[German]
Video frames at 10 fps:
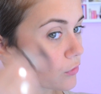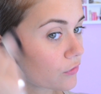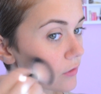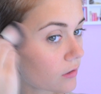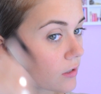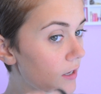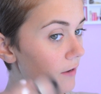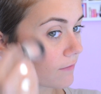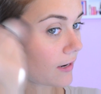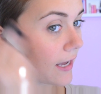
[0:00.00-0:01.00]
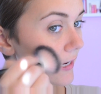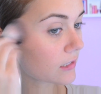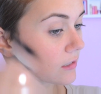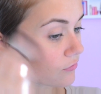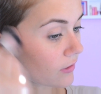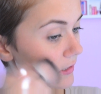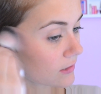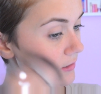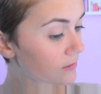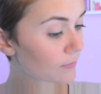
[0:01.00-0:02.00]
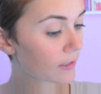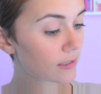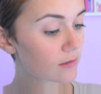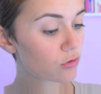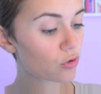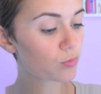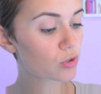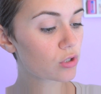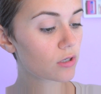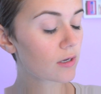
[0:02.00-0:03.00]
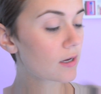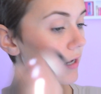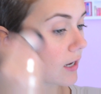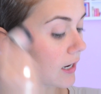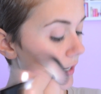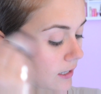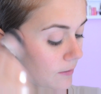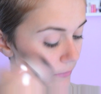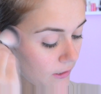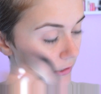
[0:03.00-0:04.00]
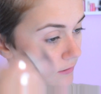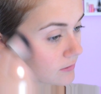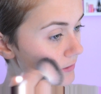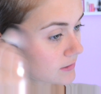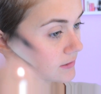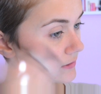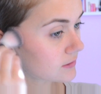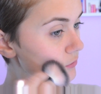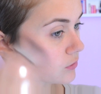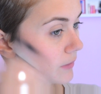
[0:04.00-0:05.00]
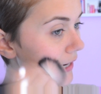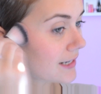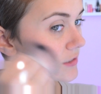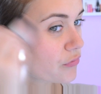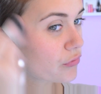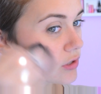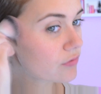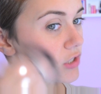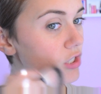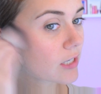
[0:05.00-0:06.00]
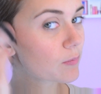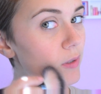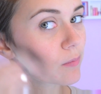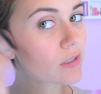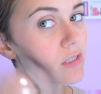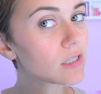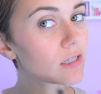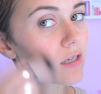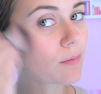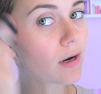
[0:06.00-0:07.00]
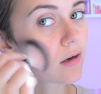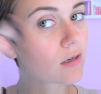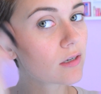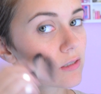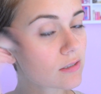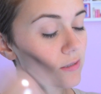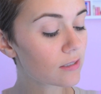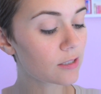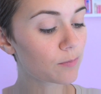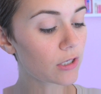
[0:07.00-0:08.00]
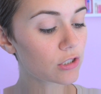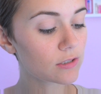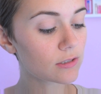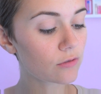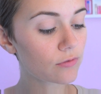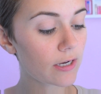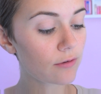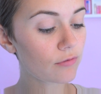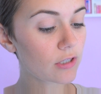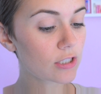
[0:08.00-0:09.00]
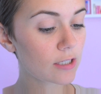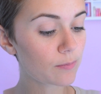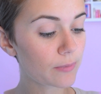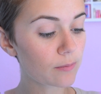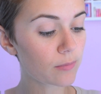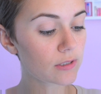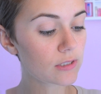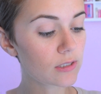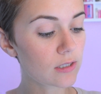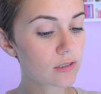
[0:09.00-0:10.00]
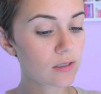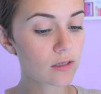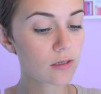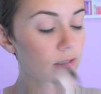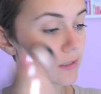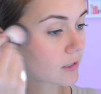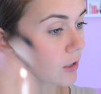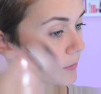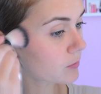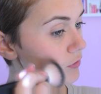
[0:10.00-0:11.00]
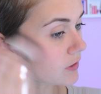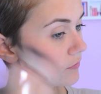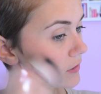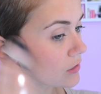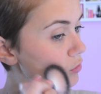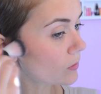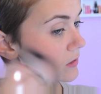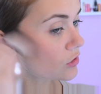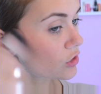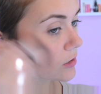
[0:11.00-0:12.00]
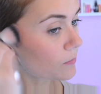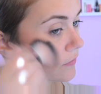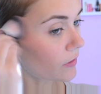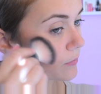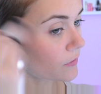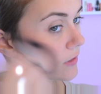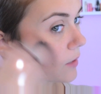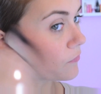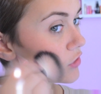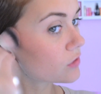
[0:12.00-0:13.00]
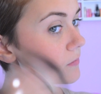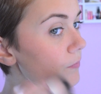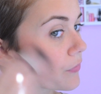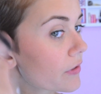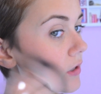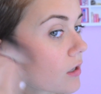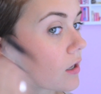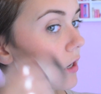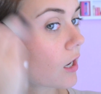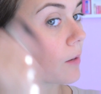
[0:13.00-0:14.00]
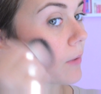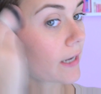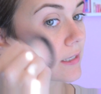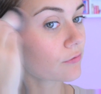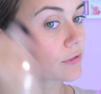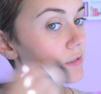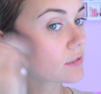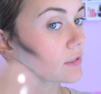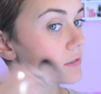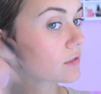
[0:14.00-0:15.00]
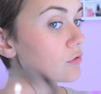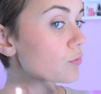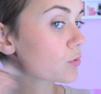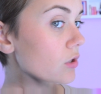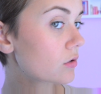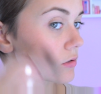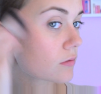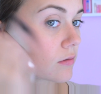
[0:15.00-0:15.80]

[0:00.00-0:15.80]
müsste, weil eigentlich fand ich das immer ganz hübsch. Aber es ist so, man hat das Gefühl, es wäre schlecht pigmentiert, aber die Sleek Blushes sind auf keinen Fall schlecht pigmentiert. Ich glaube, ich muss einfach die oberste Schicht mal wieder ein bisschen abwischen. Aber eigentlich finde ich, sieht das ganz hübsch aus.